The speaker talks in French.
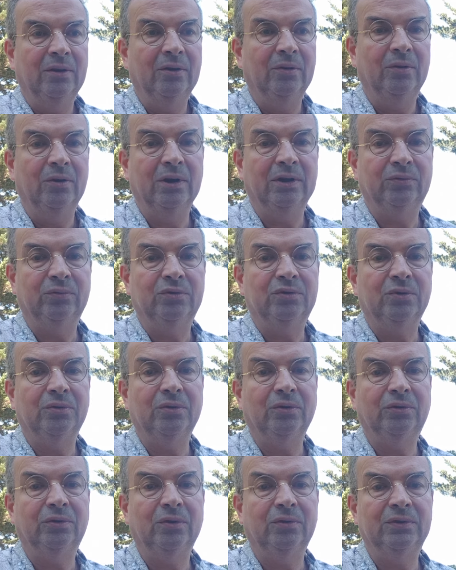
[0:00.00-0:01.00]
euh, à tout ce
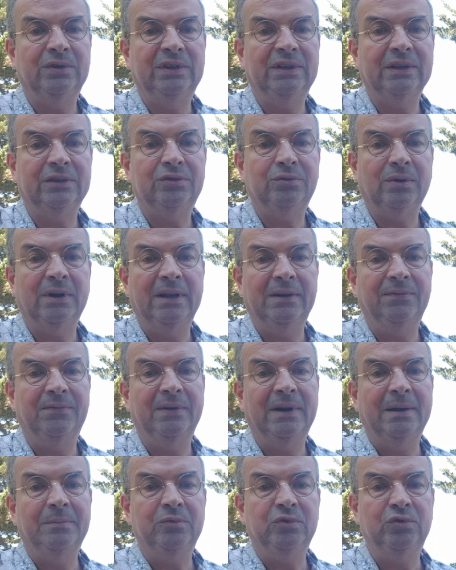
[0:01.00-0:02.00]
qu'on entend dire sur les
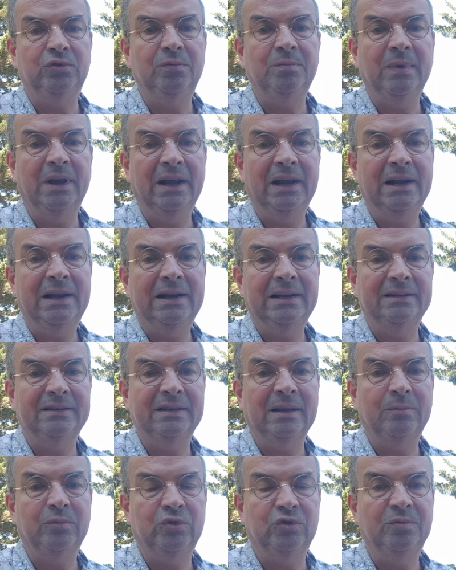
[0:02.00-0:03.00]
flammes jumelles,
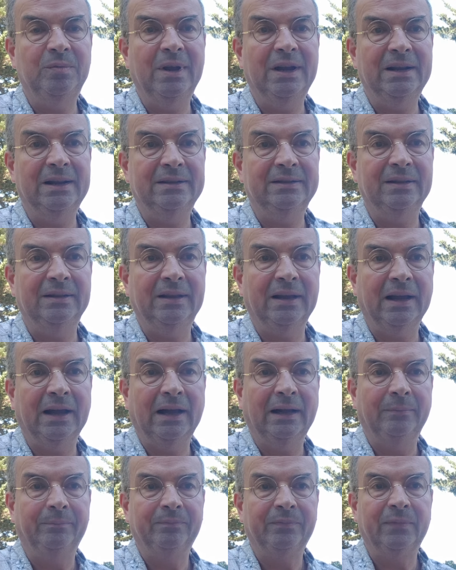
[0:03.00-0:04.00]
les âmes jumelles, etc.
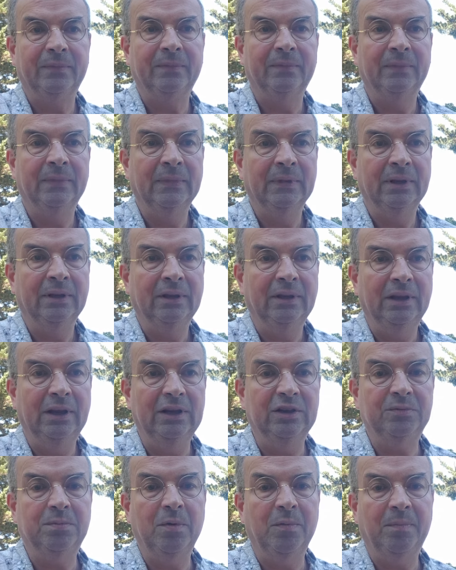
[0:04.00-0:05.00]

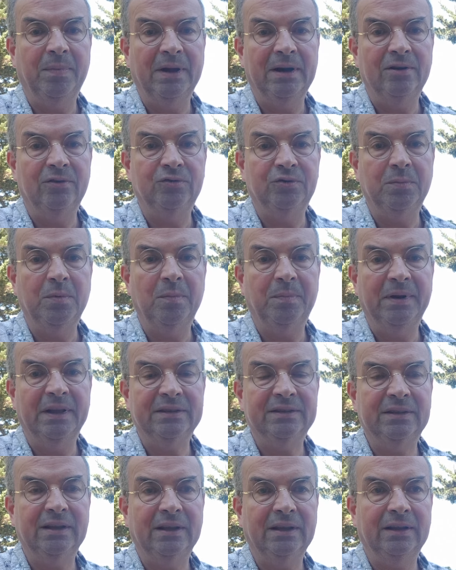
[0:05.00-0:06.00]
Et je me,
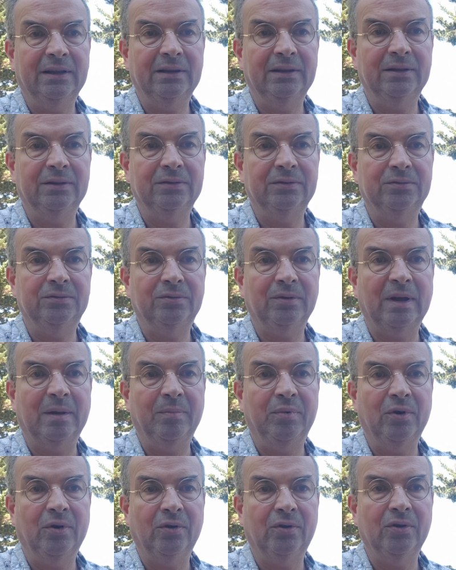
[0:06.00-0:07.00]
place sur un
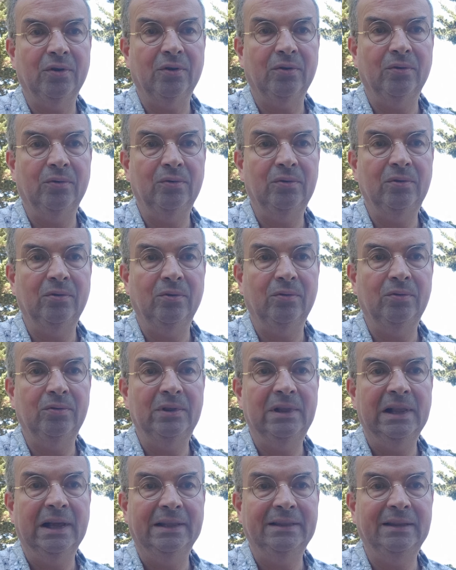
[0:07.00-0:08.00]
plan encore
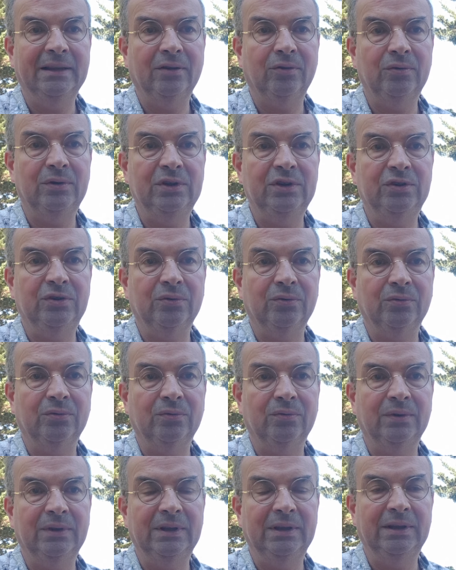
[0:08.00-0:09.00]
au-delà des
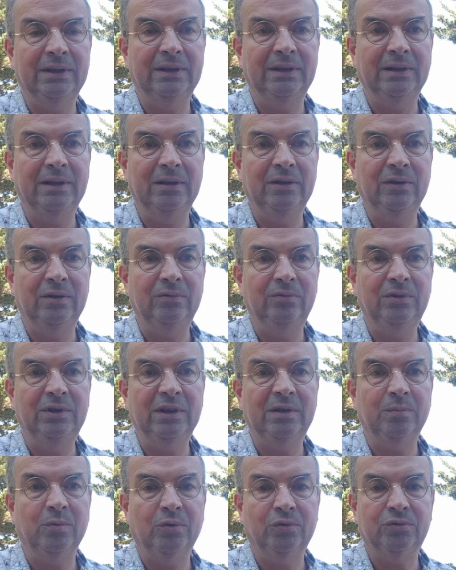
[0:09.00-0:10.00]
religions et,
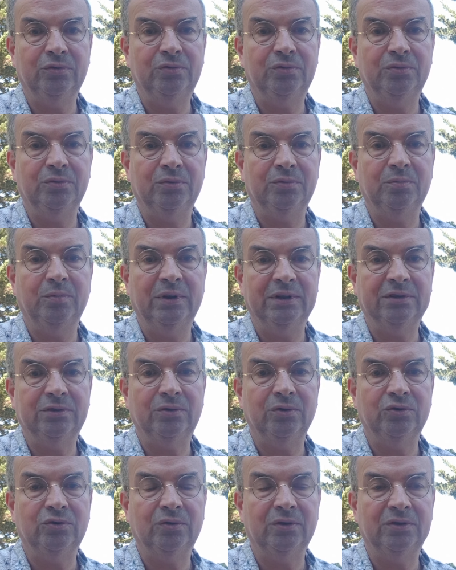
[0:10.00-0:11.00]
uniquement sur moi ce
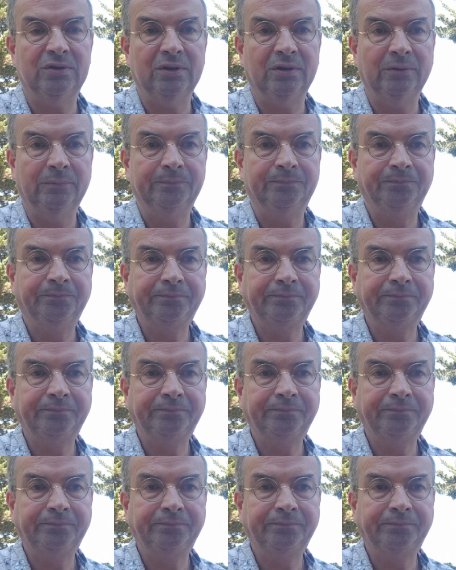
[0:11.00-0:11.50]
que je ressens,